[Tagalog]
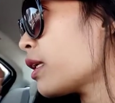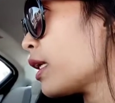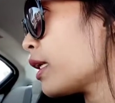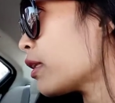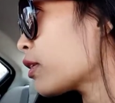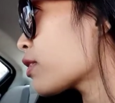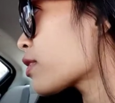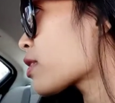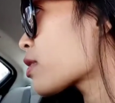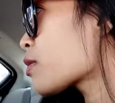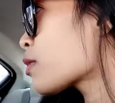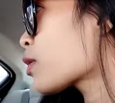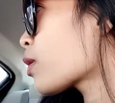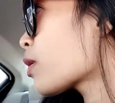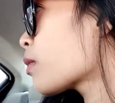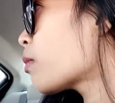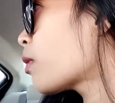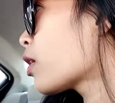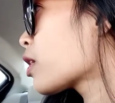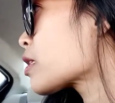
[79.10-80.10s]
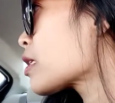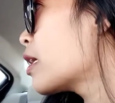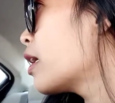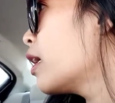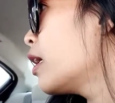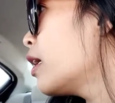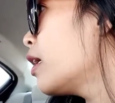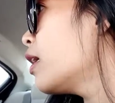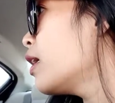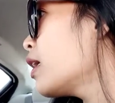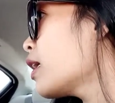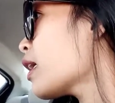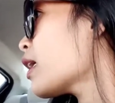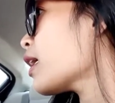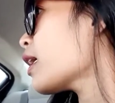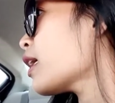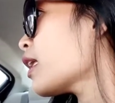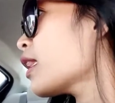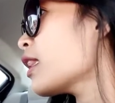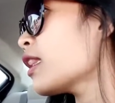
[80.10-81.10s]
later sa Starbucks.
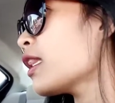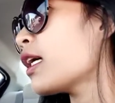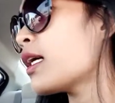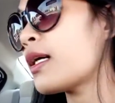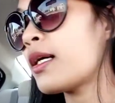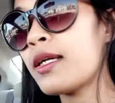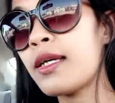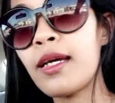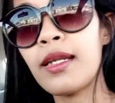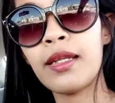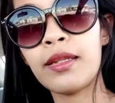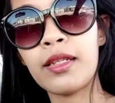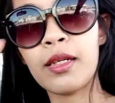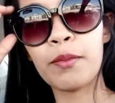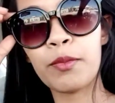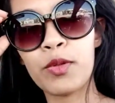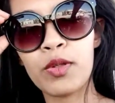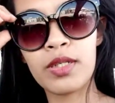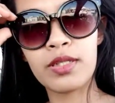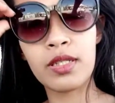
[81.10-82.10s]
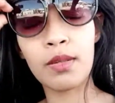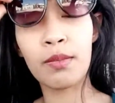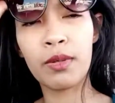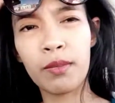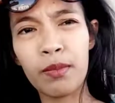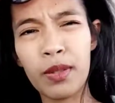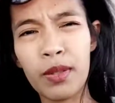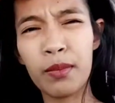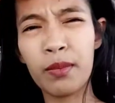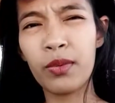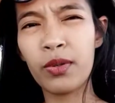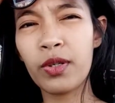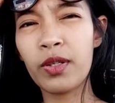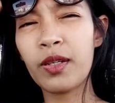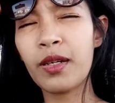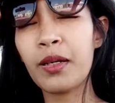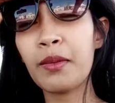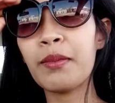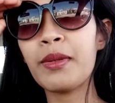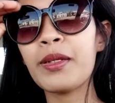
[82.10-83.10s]
And uh, yeah, na-drop ko na si Bebe Boy.
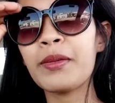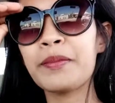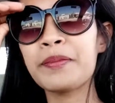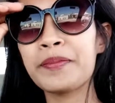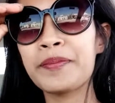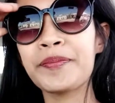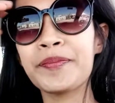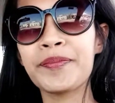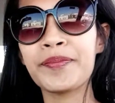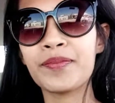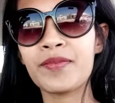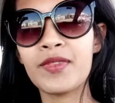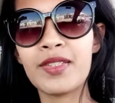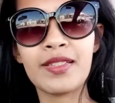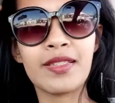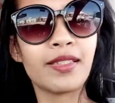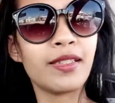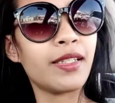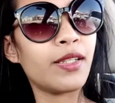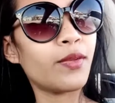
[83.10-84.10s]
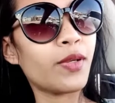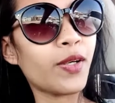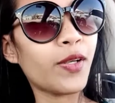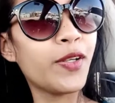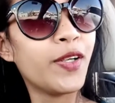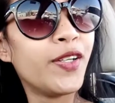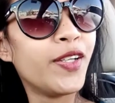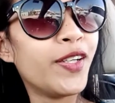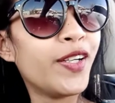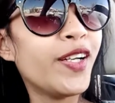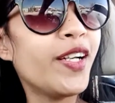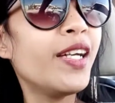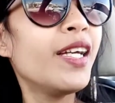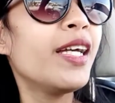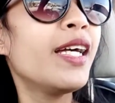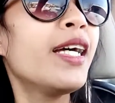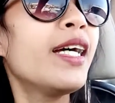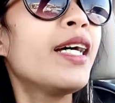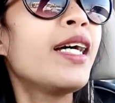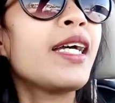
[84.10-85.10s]
Grabe, sinilaw ako.
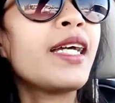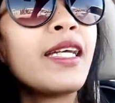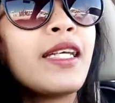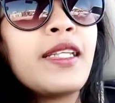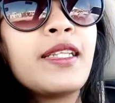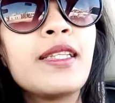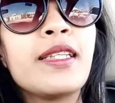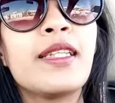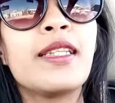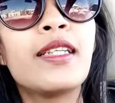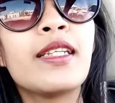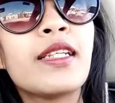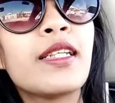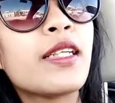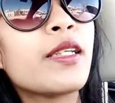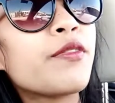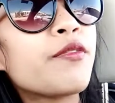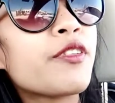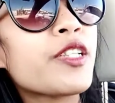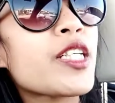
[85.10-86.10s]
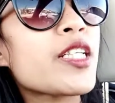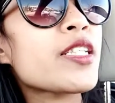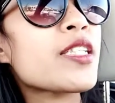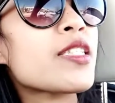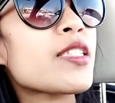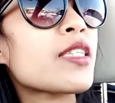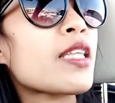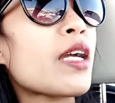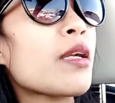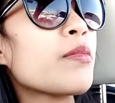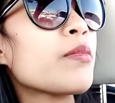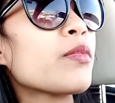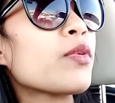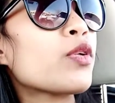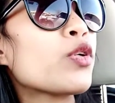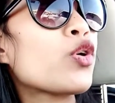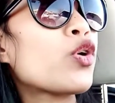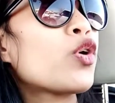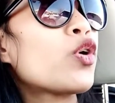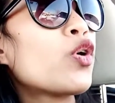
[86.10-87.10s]
And uh, first time
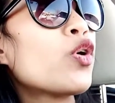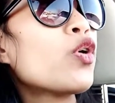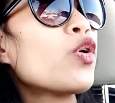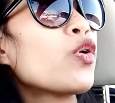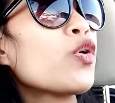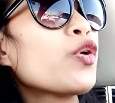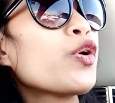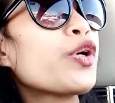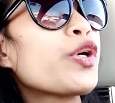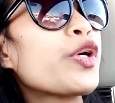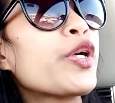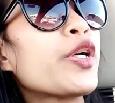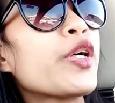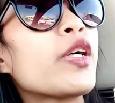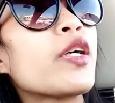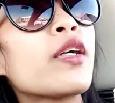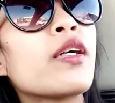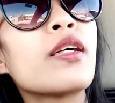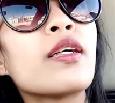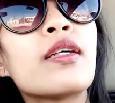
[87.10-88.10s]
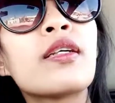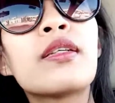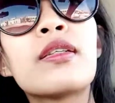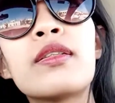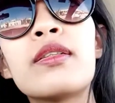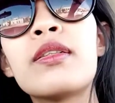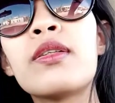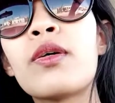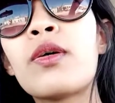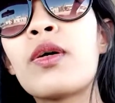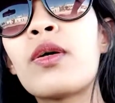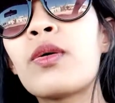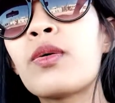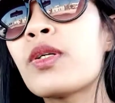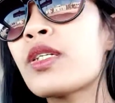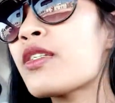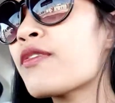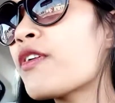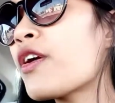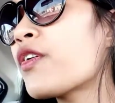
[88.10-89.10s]
ko or no,
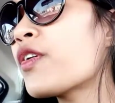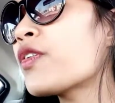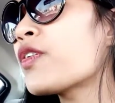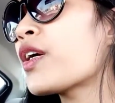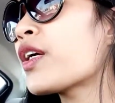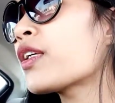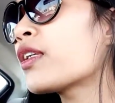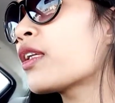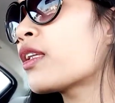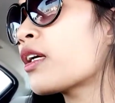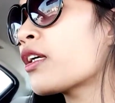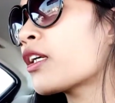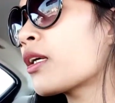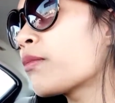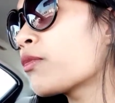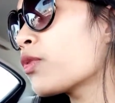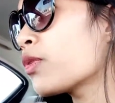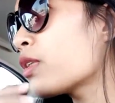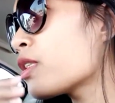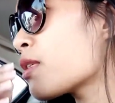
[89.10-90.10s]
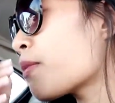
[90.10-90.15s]
it's very rare that I come to this